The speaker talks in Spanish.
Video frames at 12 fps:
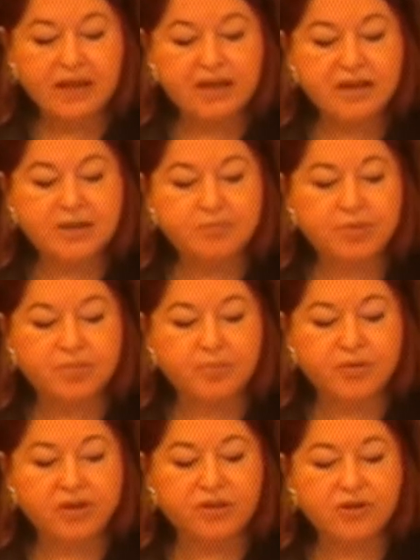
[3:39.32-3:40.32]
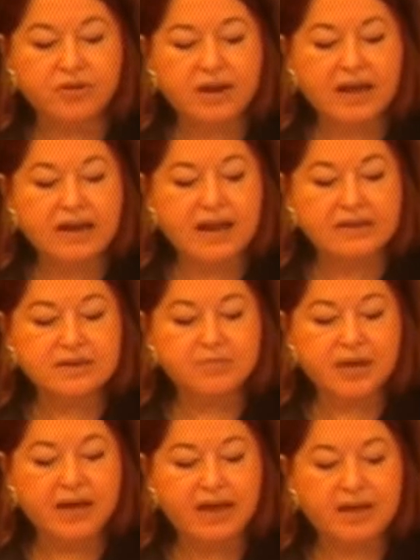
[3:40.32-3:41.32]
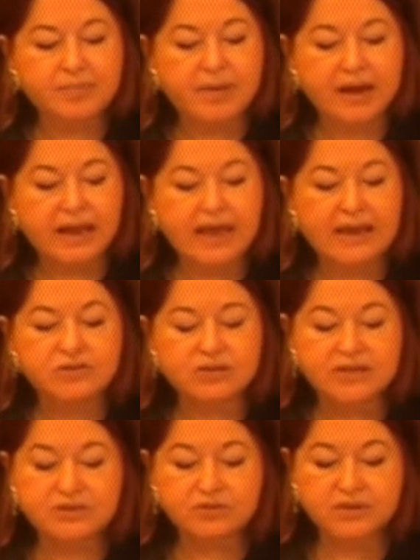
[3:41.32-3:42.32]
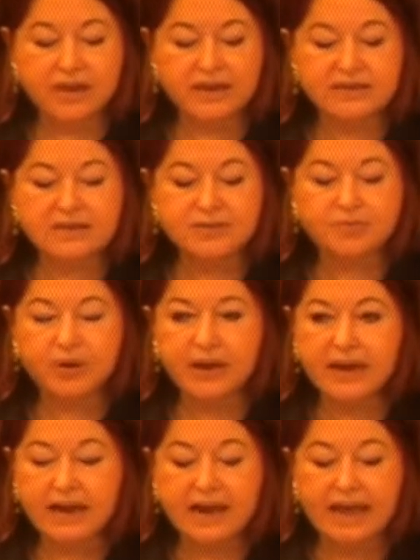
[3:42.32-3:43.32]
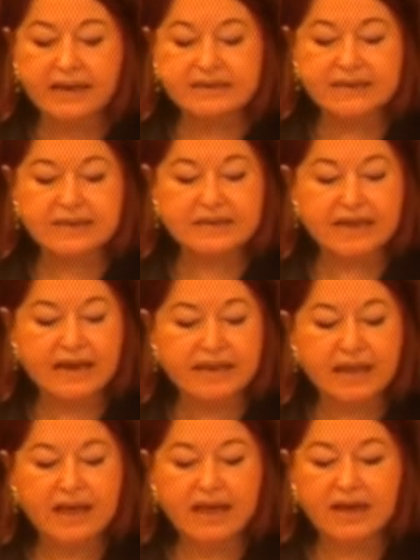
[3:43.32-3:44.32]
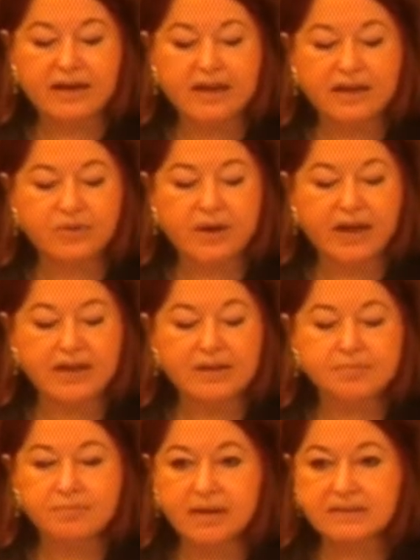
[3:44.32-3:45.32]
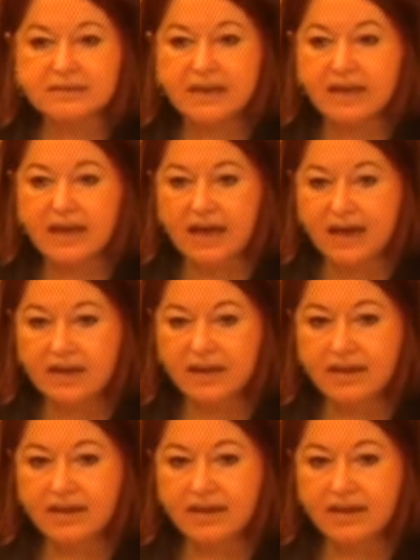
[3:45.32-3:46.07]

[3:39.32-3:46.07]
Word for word: y proporcionan andamiaje para que los estudiantes puedan entender el lenguaje más allá